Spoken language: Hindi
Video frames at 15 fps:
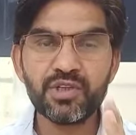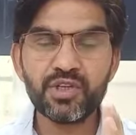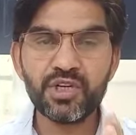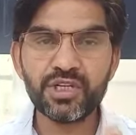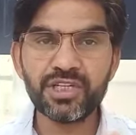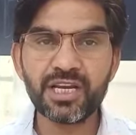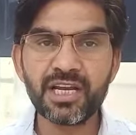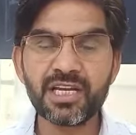
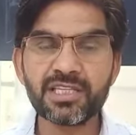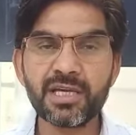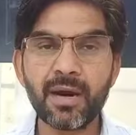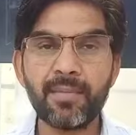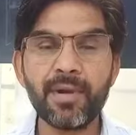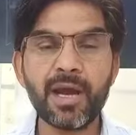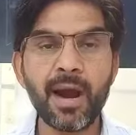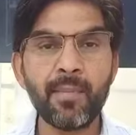शीशे के
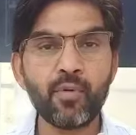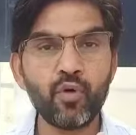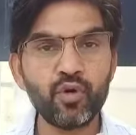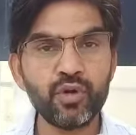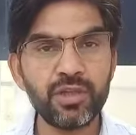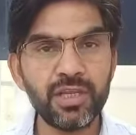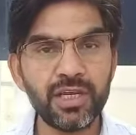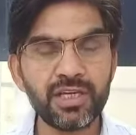सामने आपको
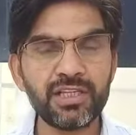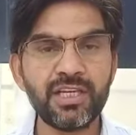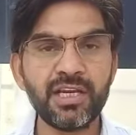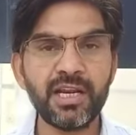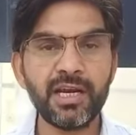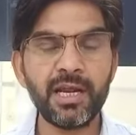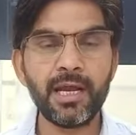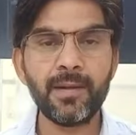देखते
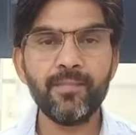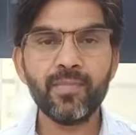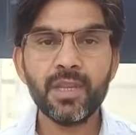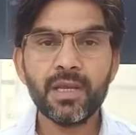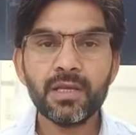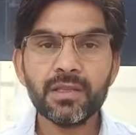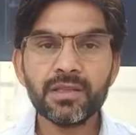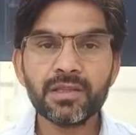रहना है
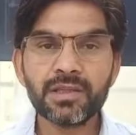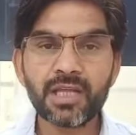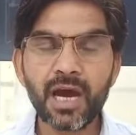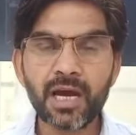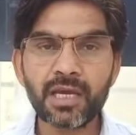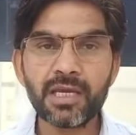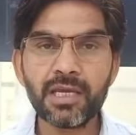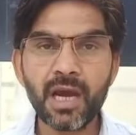
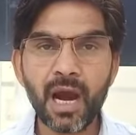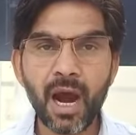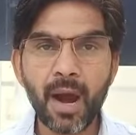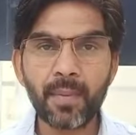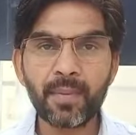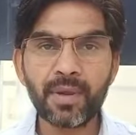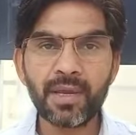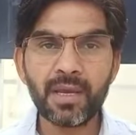ताकि
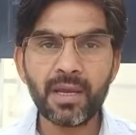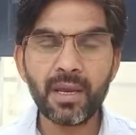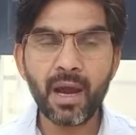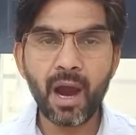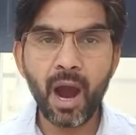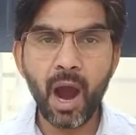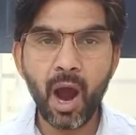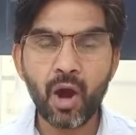आपकी
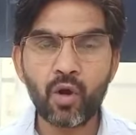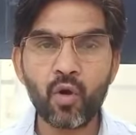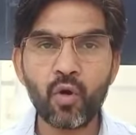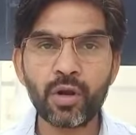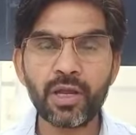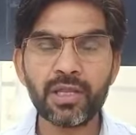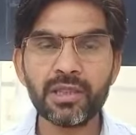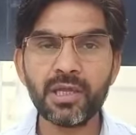आंखों
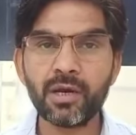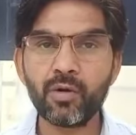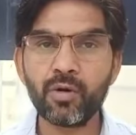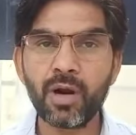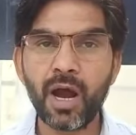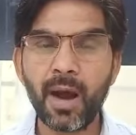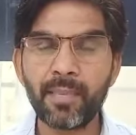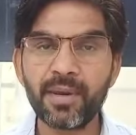के अंदर
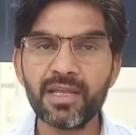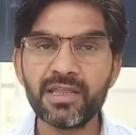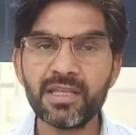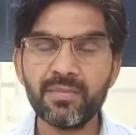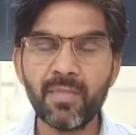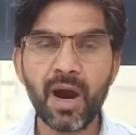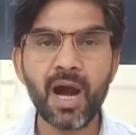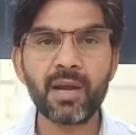और आपके
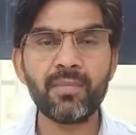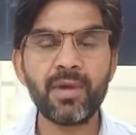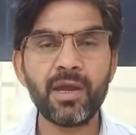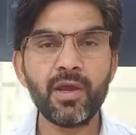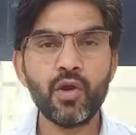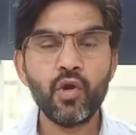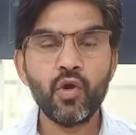दिमाग में